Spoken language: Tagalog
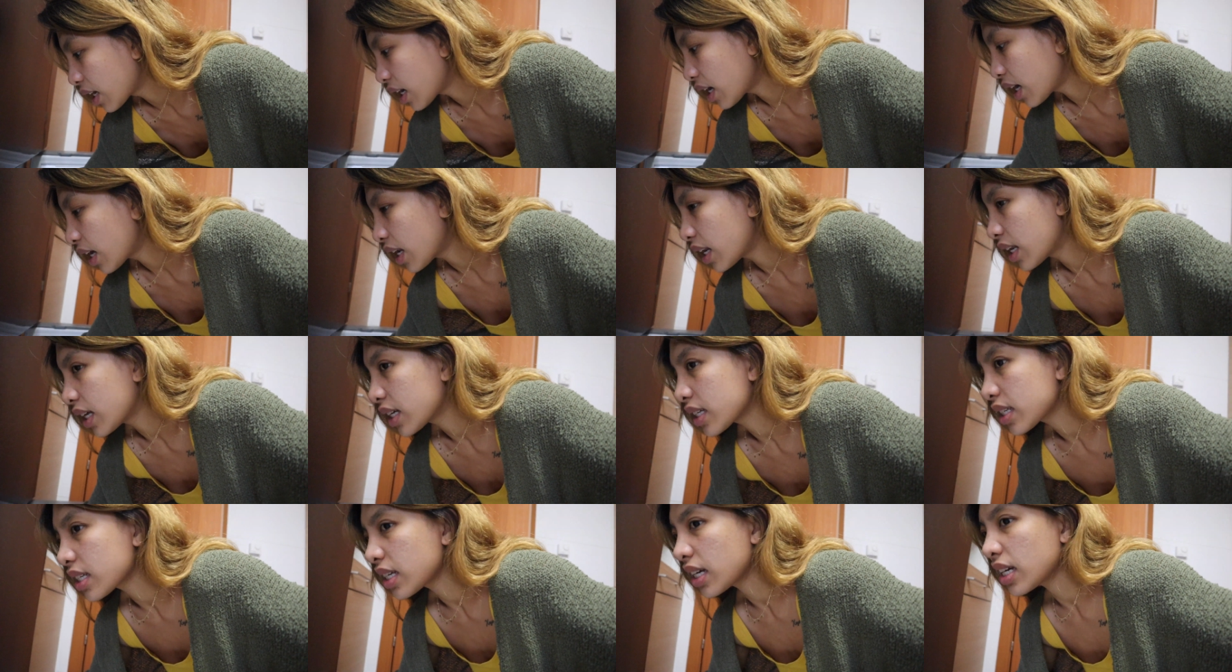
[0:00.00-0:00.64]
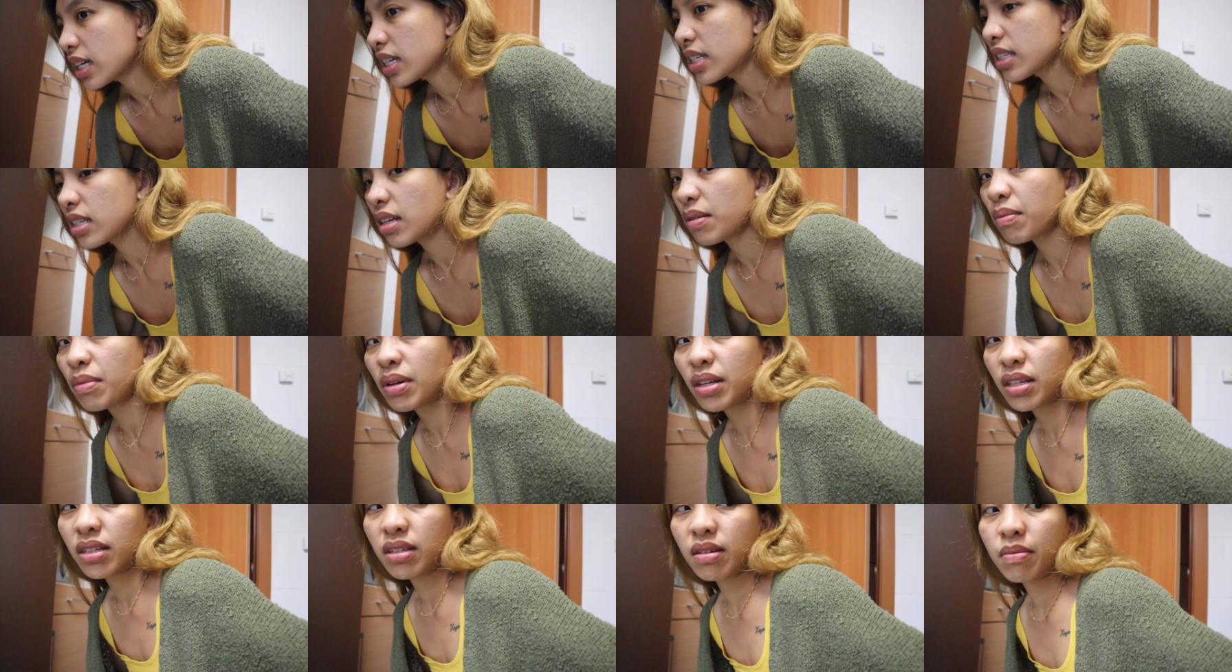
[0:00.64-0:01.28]
Alas 6.30
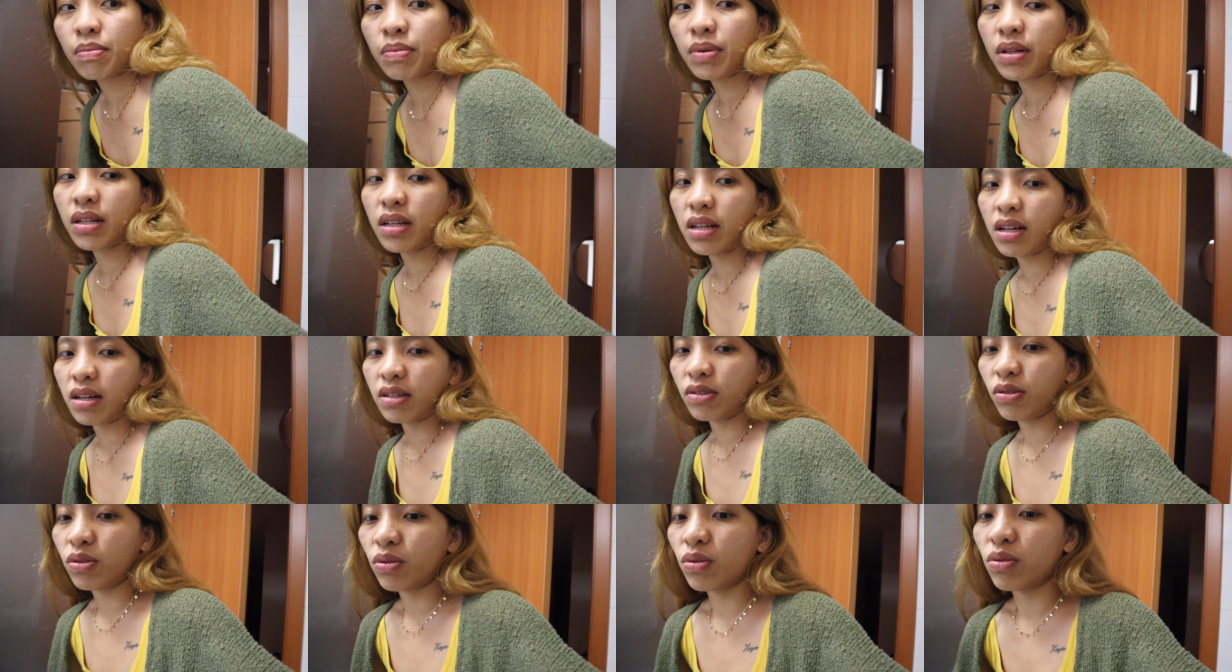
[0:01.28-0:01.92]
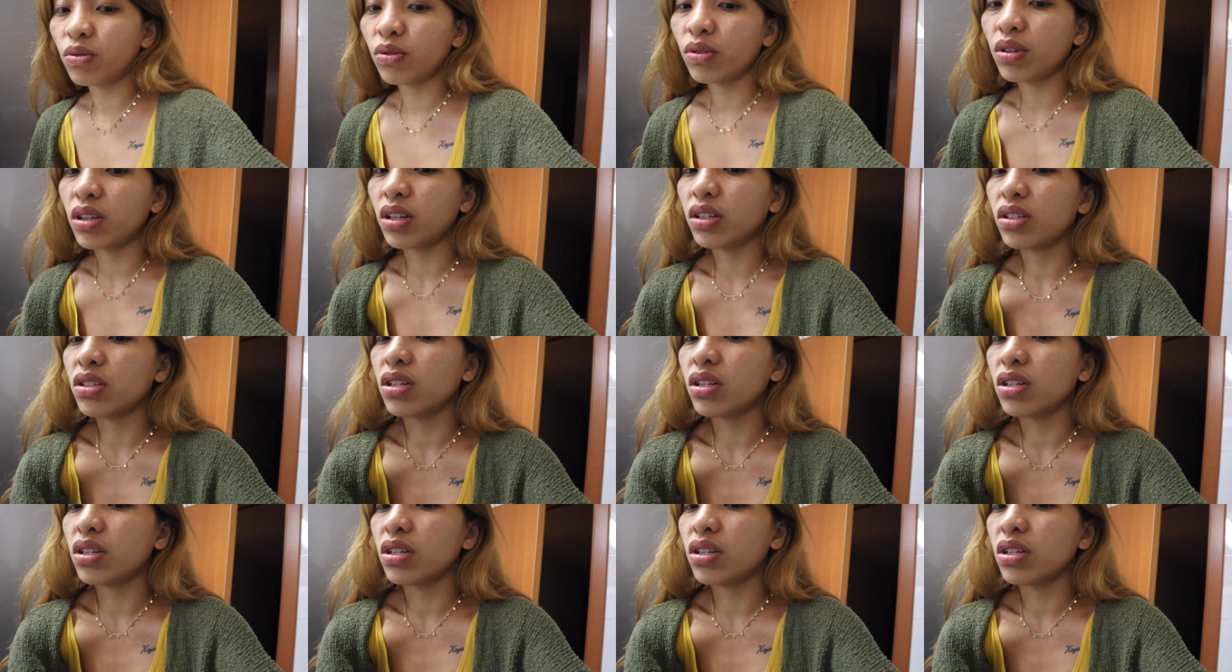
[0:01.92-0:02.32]
e pa lang, tulog na